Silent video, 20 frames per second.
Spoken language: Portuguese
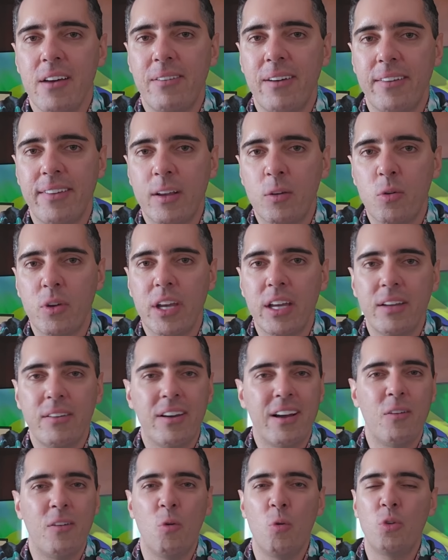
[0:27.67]
fazer com que
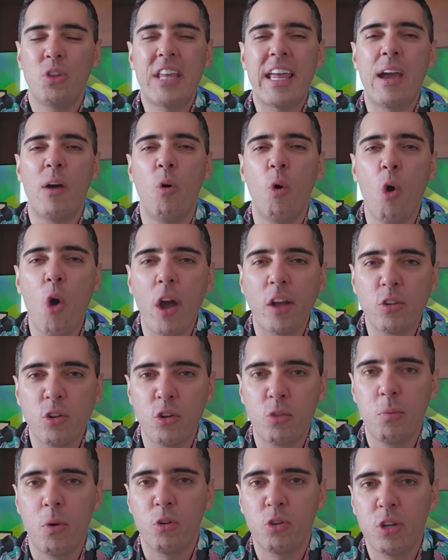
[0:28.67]
o terror
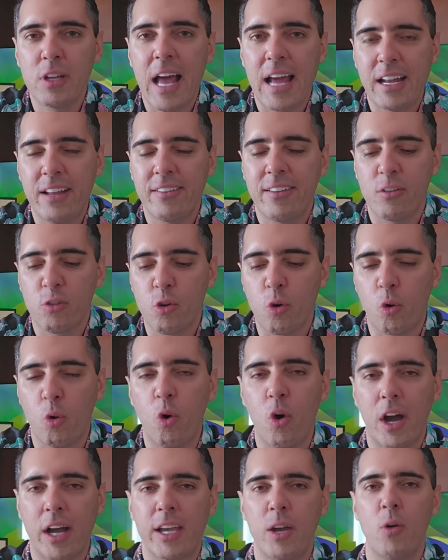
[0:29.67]
dos bolsonaristas
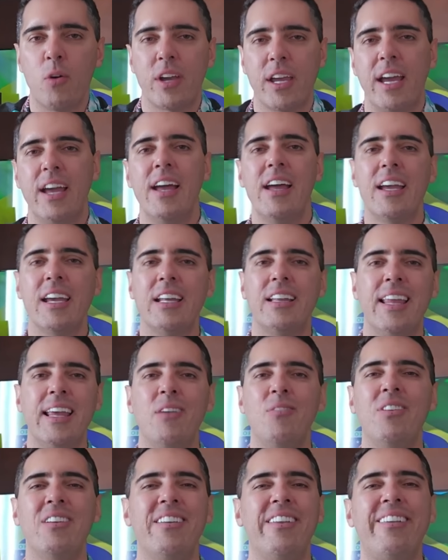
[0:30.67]
ocorra, que é o quê? Que
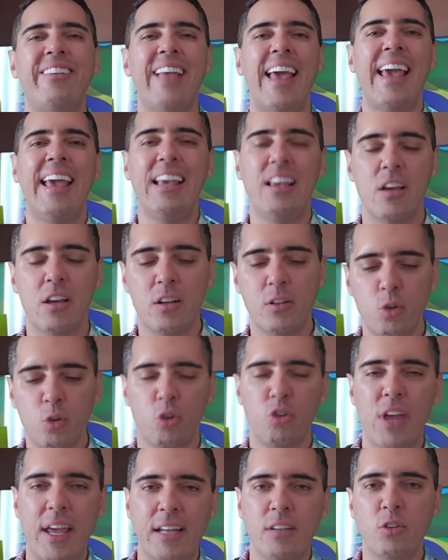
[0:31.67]
tenham 100,
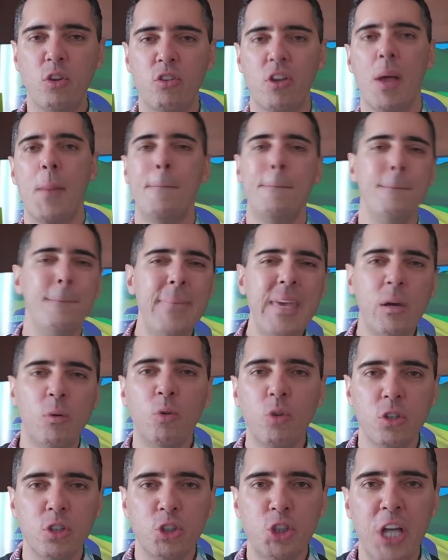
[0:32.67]
200,
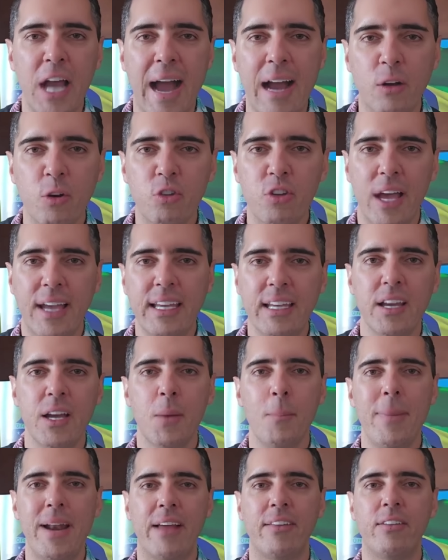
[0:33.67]
mil Tiagos aí,
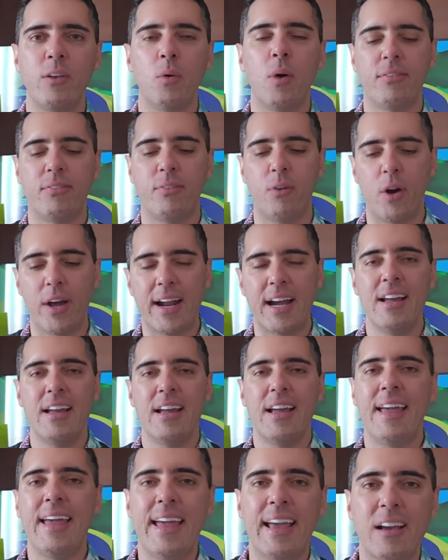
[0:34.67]
Brasil afora,
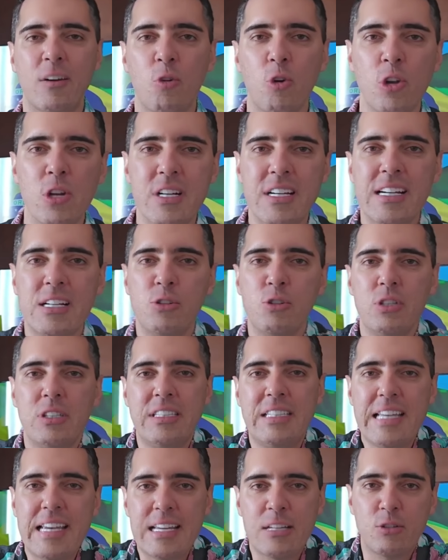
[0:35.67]
é, colocando o
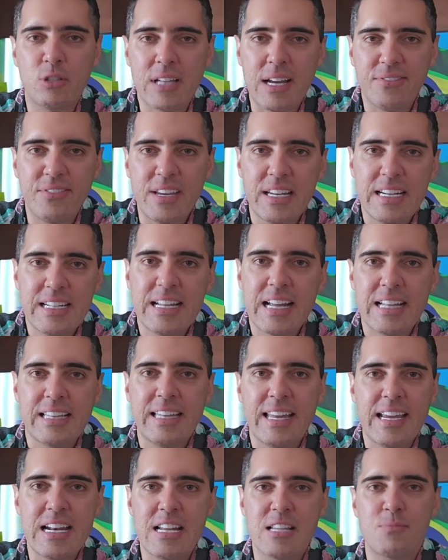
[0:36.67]
dedo na ferida
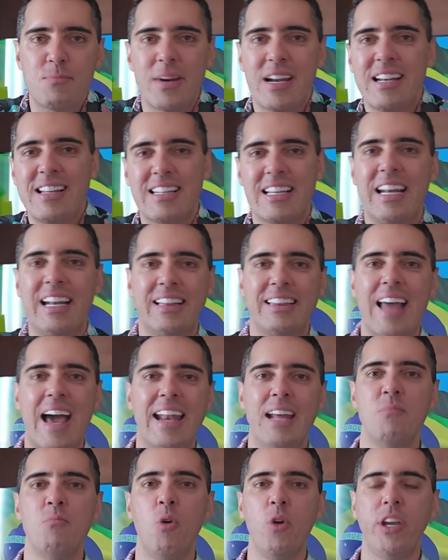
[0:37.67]
deles para eles
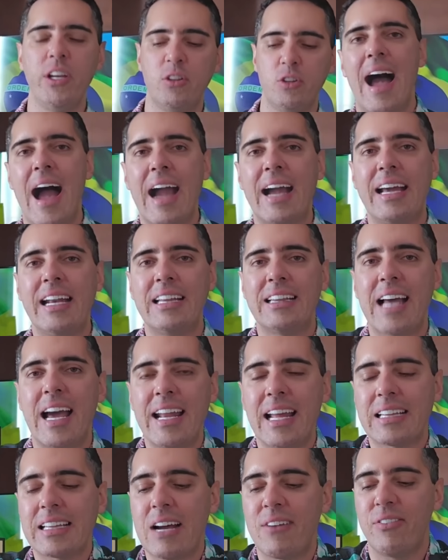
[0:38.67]
gritarem muito muito. A
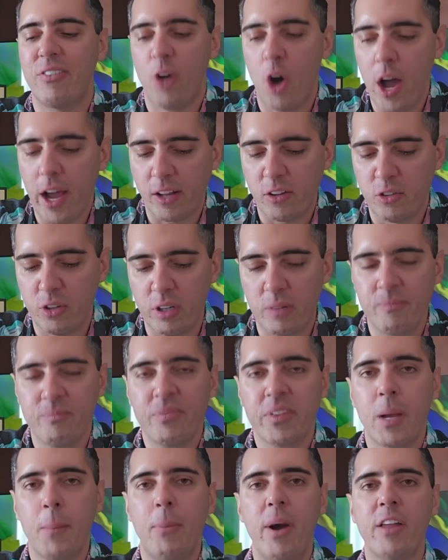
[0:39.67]
gritaria tá forte.
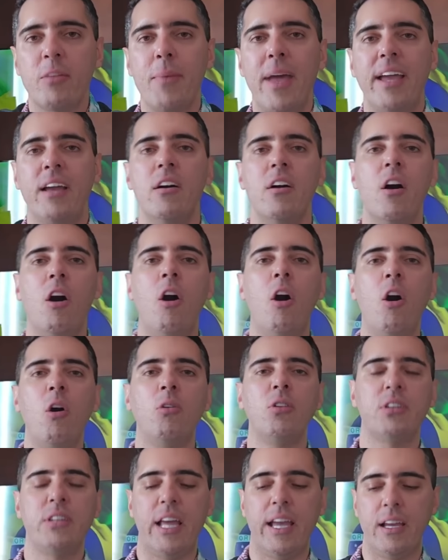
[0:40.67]
Pois bem,
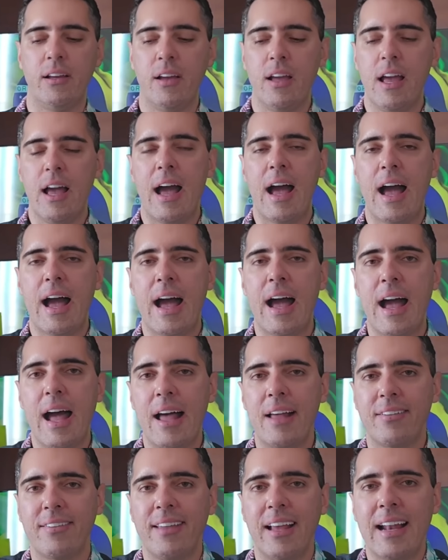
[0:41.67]
ontem
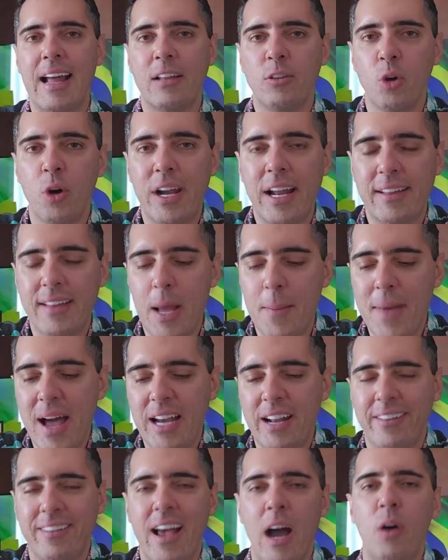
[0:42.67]
a senadora
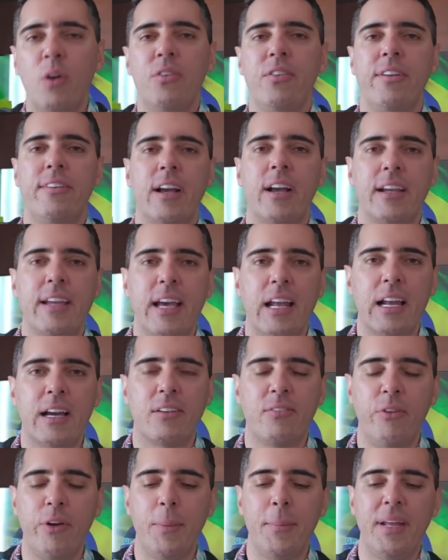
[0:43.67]
Damares Alves, aquela
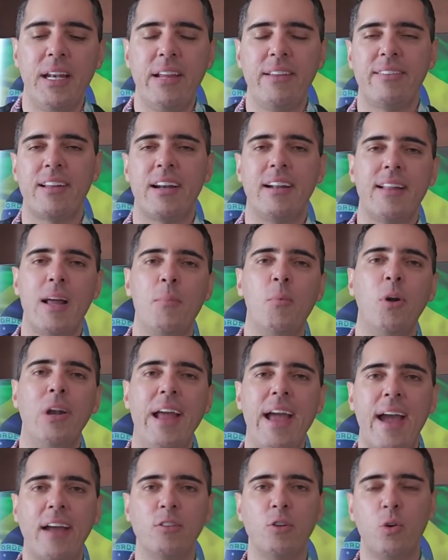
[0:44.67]
que foi ministra da
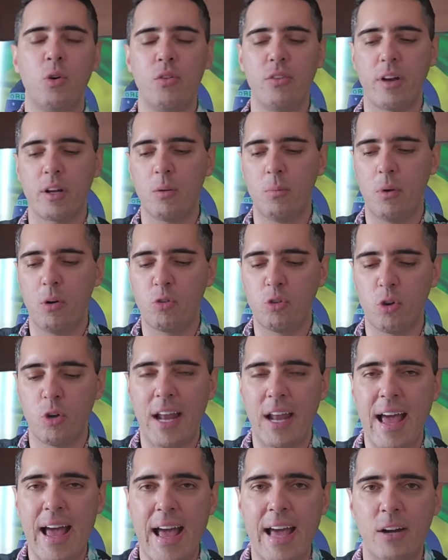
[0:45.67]
Mulher do governo
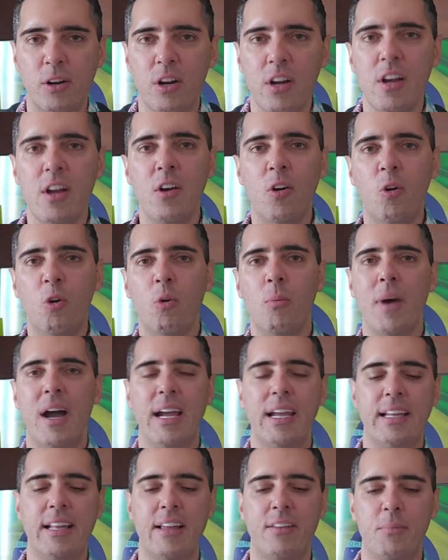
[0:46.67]
Bolsonaro, uma
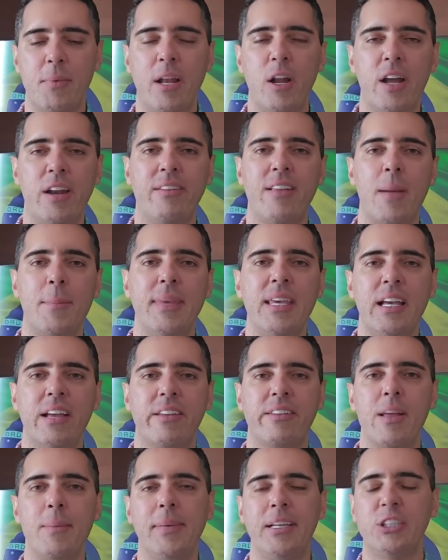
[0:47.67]
aí das melhores
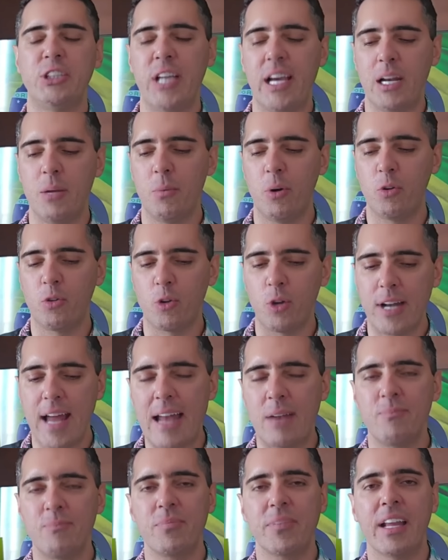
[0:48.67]
amigas da Michele
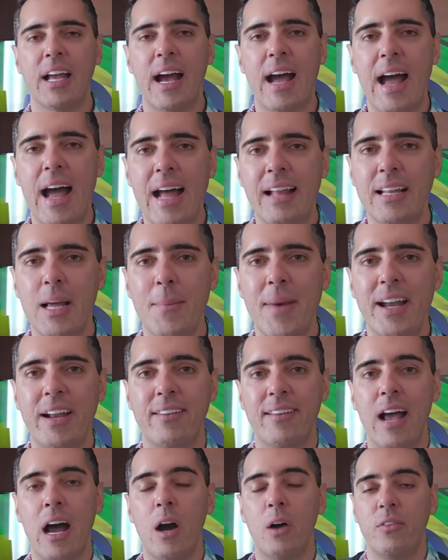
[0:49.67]
Bolsonaro, a
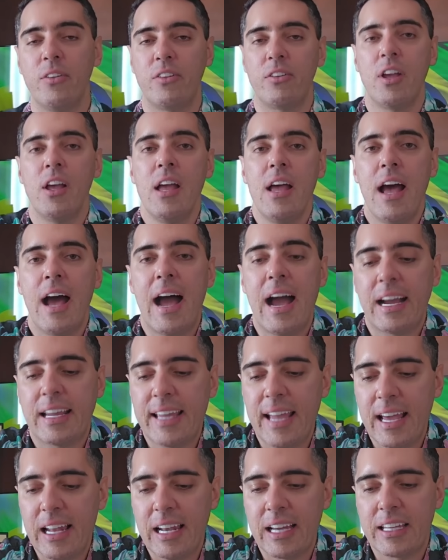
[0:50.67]
Damares Alves,
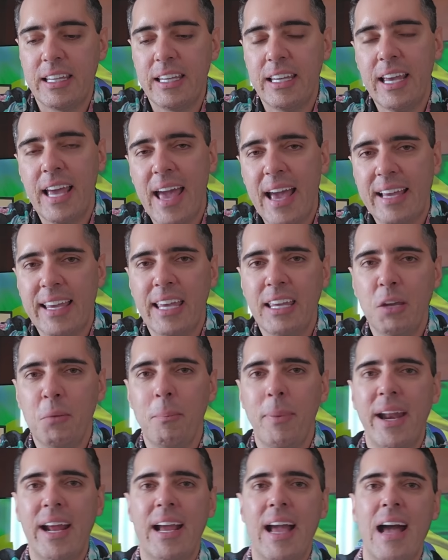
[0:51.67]
aquela que é quem
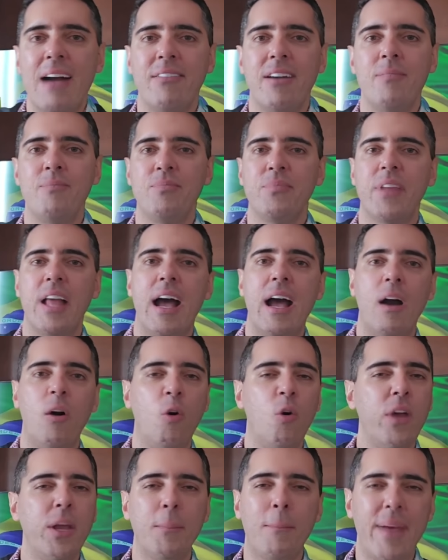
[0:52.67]
empregava,
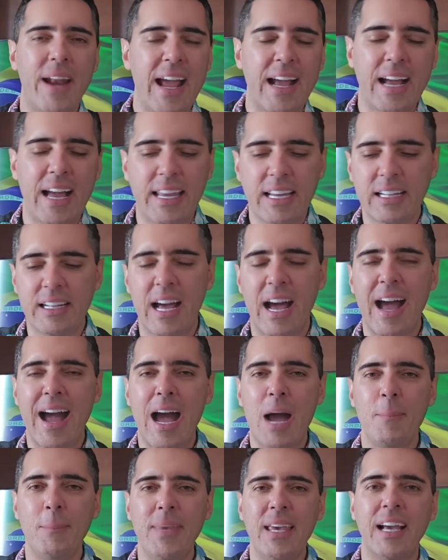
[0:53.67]
ou emprega ainda,
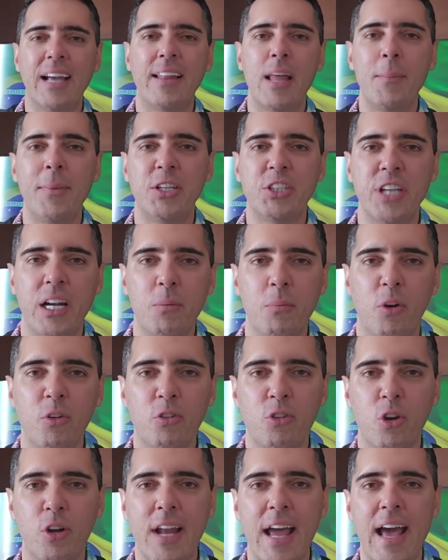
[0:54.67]
a amiga da Michelle
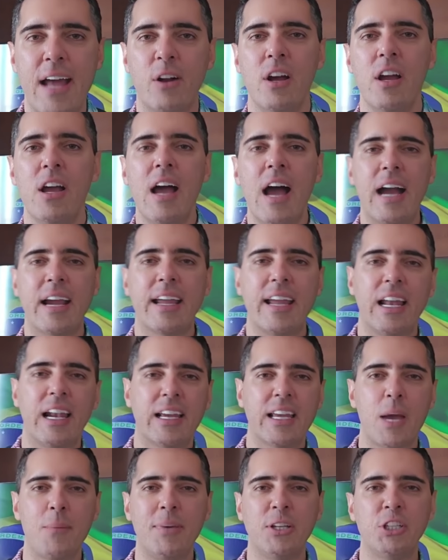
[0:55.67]
Bolsonaro, aquela
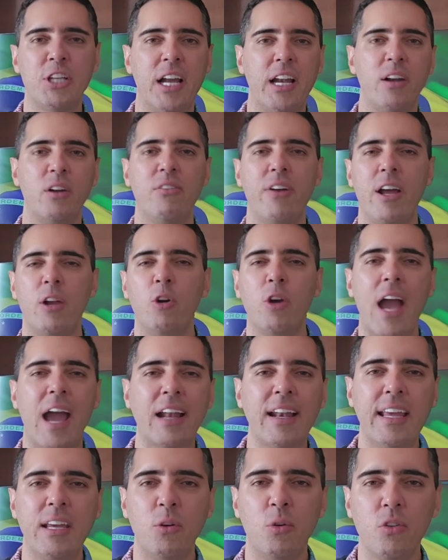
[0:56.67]
que a Michelle não vai a lugar
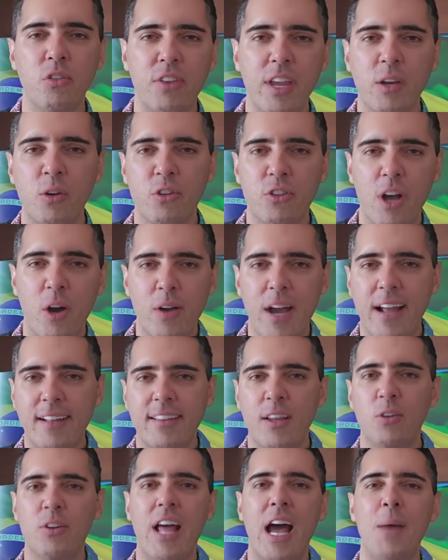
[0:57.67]
nenhum sem usar o
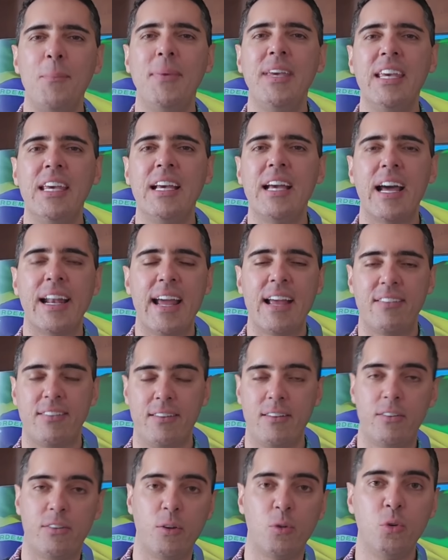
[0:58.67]
cartão da amiga, né?
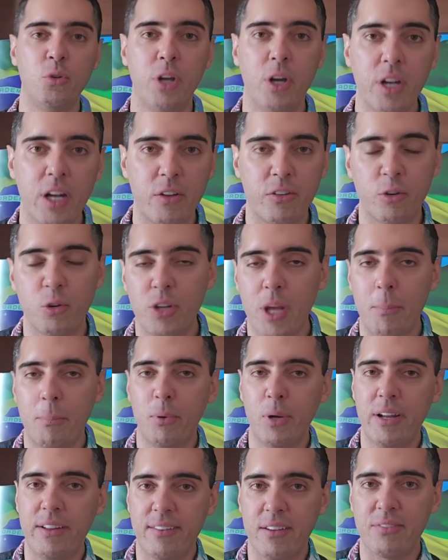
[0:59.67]
Segundo eu, segundo a
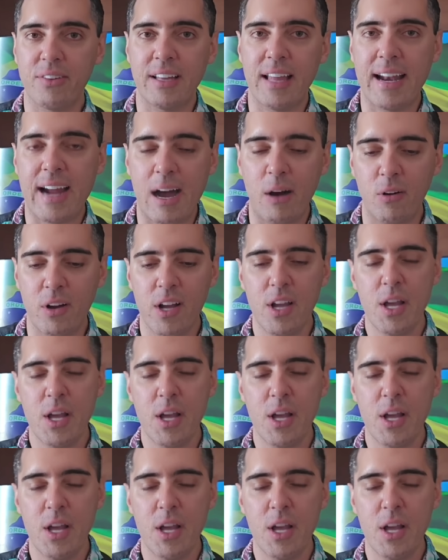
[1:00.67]
Polícia Federal.